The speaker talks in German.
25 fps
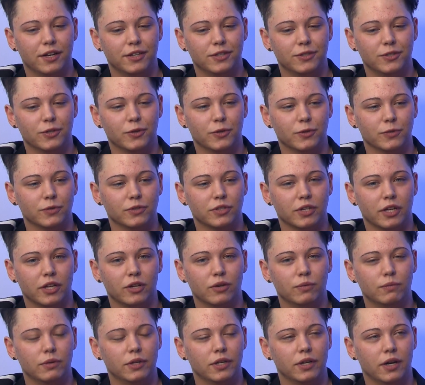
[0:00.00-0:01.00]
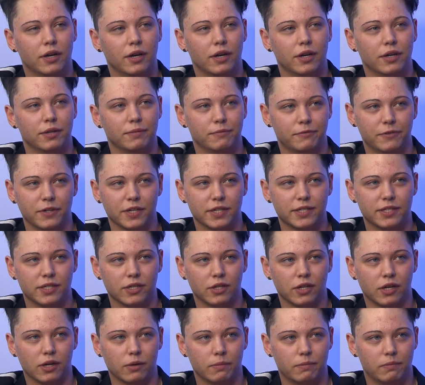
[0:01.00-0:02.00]
Ja, und dann habe ich auch im
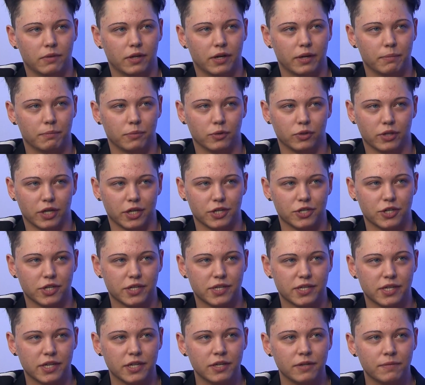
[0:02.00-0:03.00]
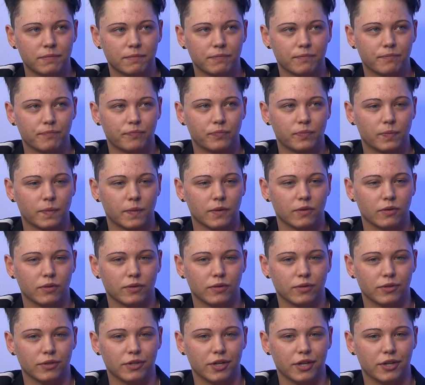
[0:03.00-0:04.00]
Fernsehen eine Reportage gesehen
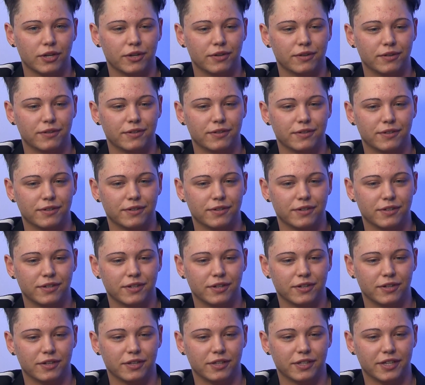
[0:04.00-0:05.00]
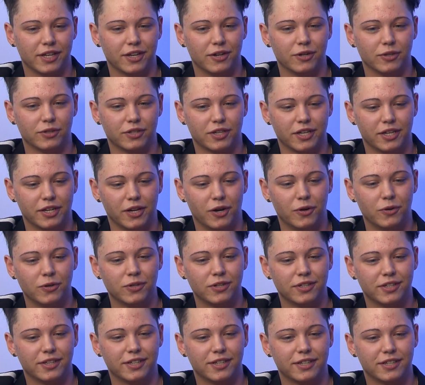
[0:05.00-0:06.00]
mhm. und dann, der hat
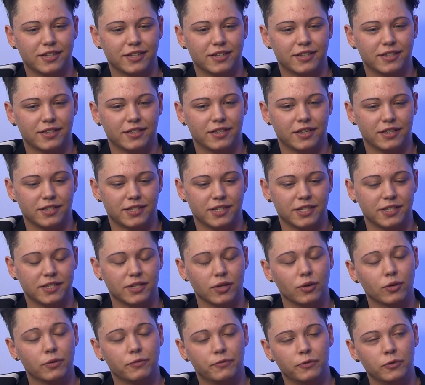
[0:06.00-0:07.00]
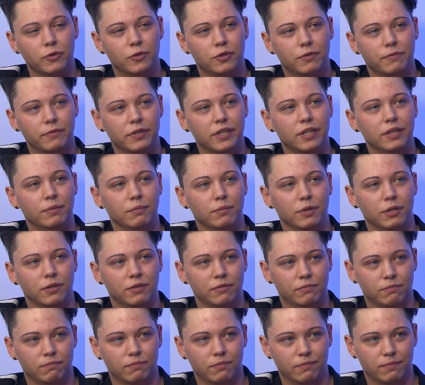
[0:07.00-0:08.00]
genau sich so gefühlt, wie ich mich
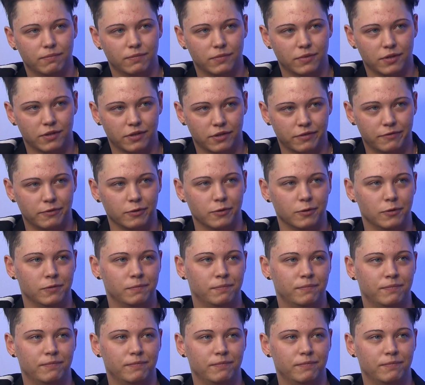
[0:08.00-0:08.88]
okay. gefühlt.